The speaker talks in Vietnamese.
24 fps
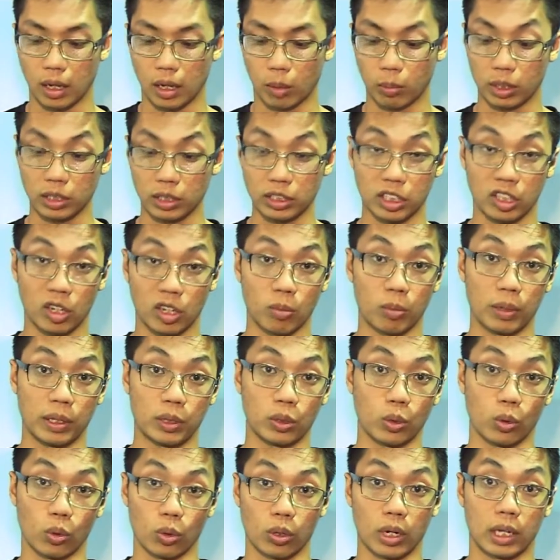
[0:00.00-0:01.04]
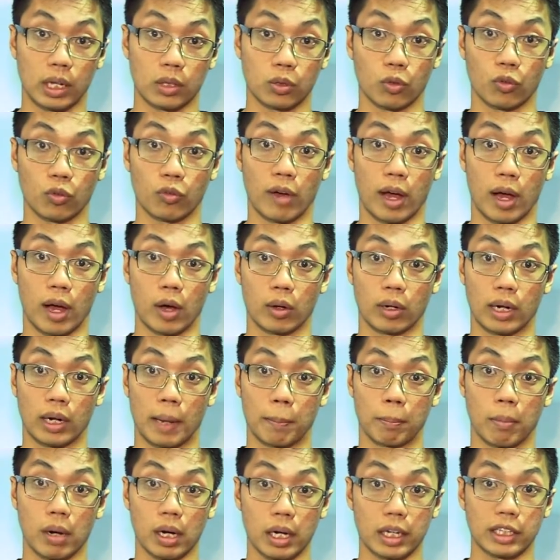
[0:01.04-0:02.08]
ống kính sẽ không bị tuột ra tuột vào
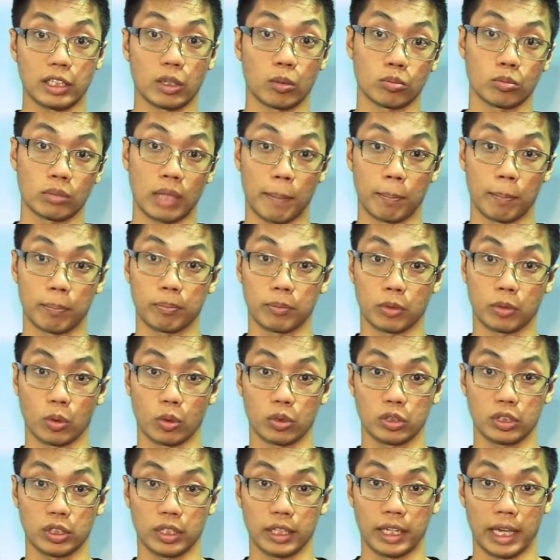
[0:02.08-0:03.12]
làm mất cái trọng tâm của CD